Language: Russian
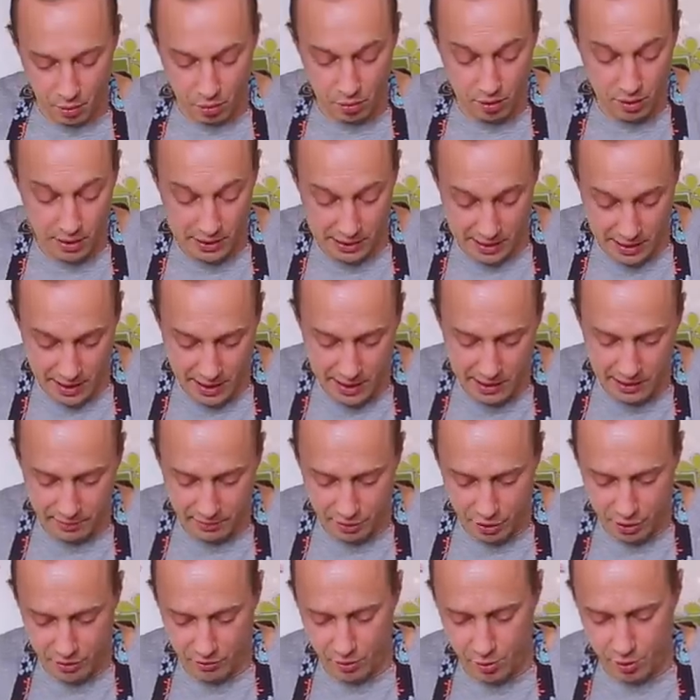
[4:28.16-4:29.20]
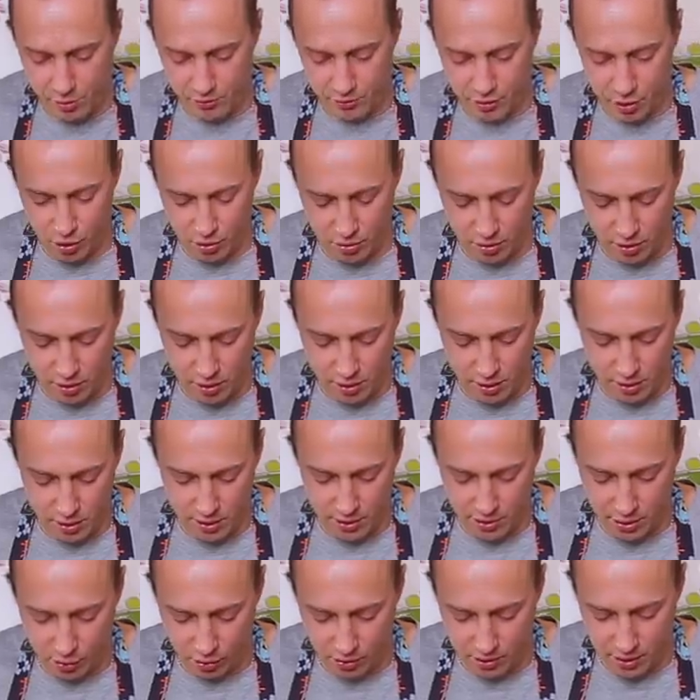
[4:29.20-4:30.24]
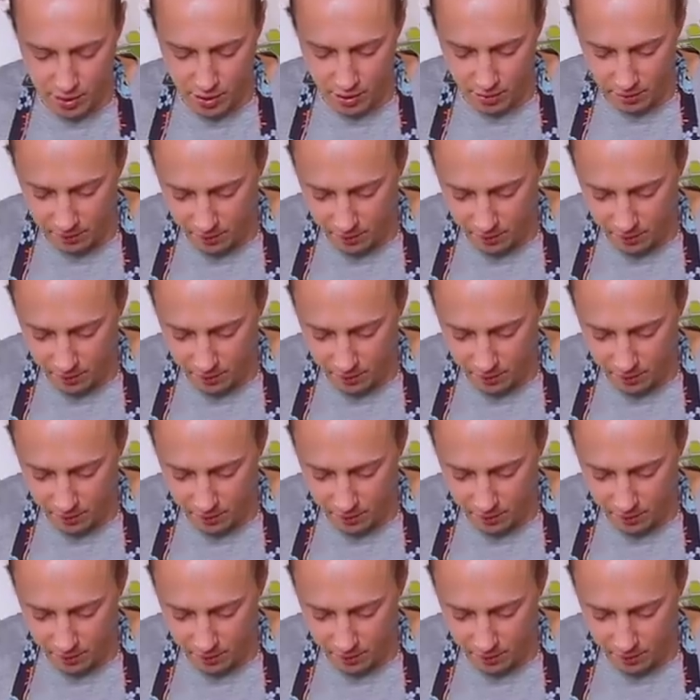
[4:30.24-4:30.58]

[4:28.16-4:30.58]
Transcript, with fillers: Ну, то есть для этого же, в общем, все и создано.